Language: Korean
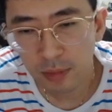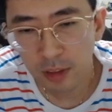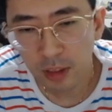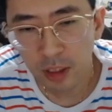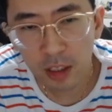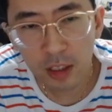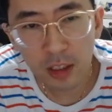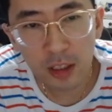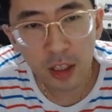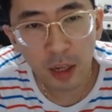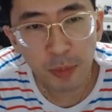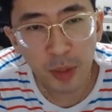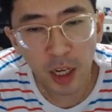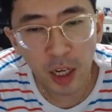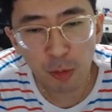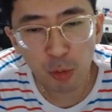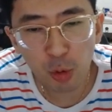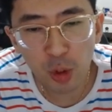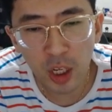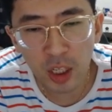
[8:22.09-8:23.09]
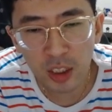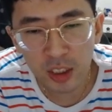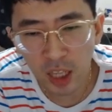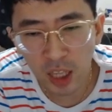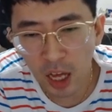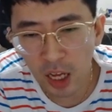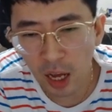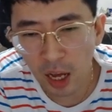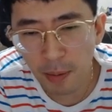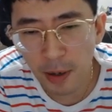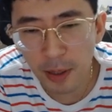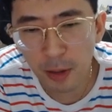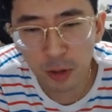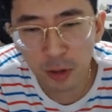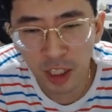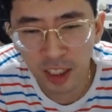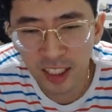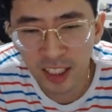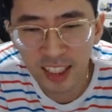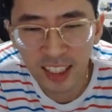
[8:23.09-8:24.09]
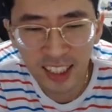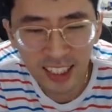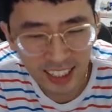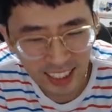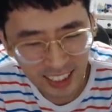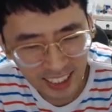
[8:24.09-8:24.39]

이거 갑자기 안 누니까 갑갑하네요, 장기가.